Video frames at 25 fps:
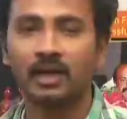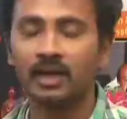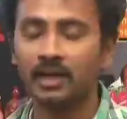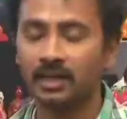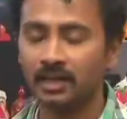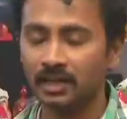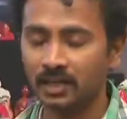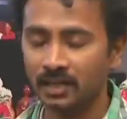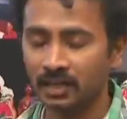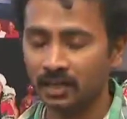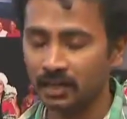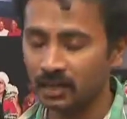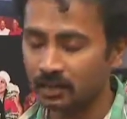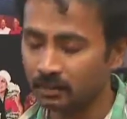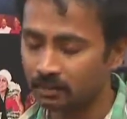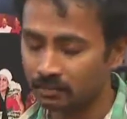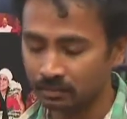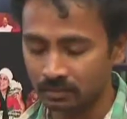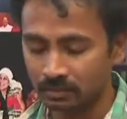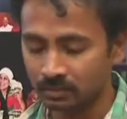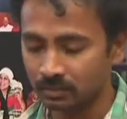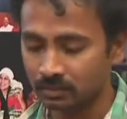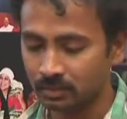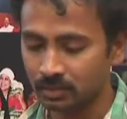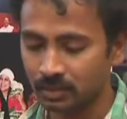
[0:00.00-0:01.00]
ఆయనకి నేను
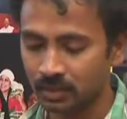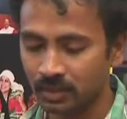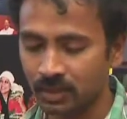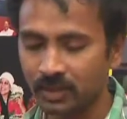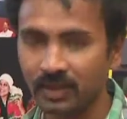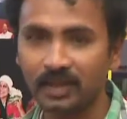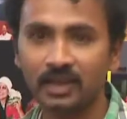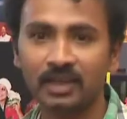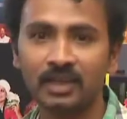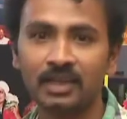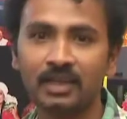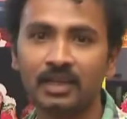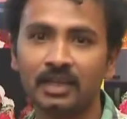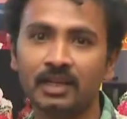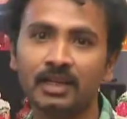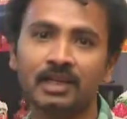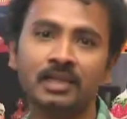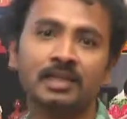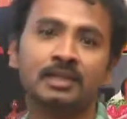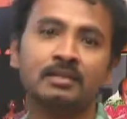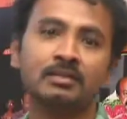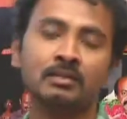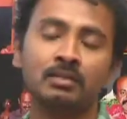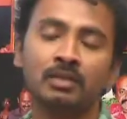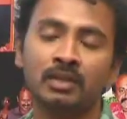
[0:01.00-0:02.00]
ఎలా అంటే ఎలా
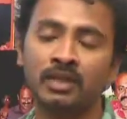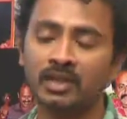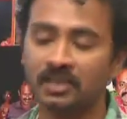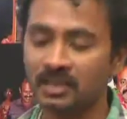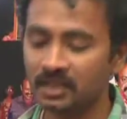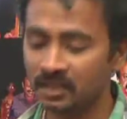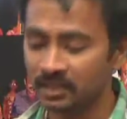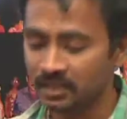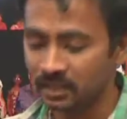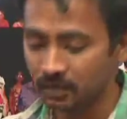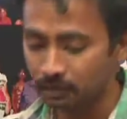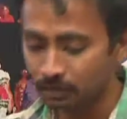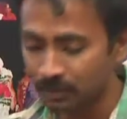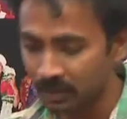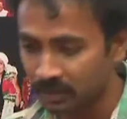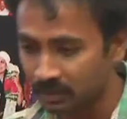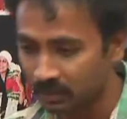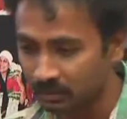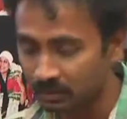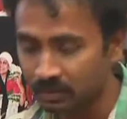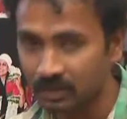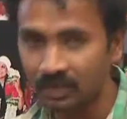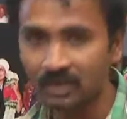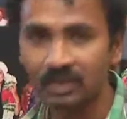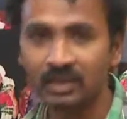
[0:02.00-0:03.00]
కృతజ్ఞత
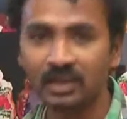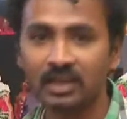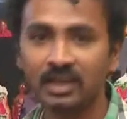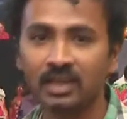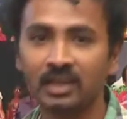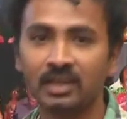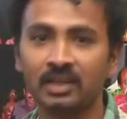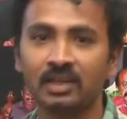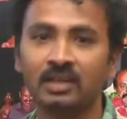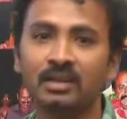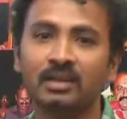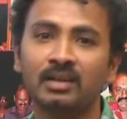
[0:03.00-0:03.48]
చెప్పాలనుకున్నానంటే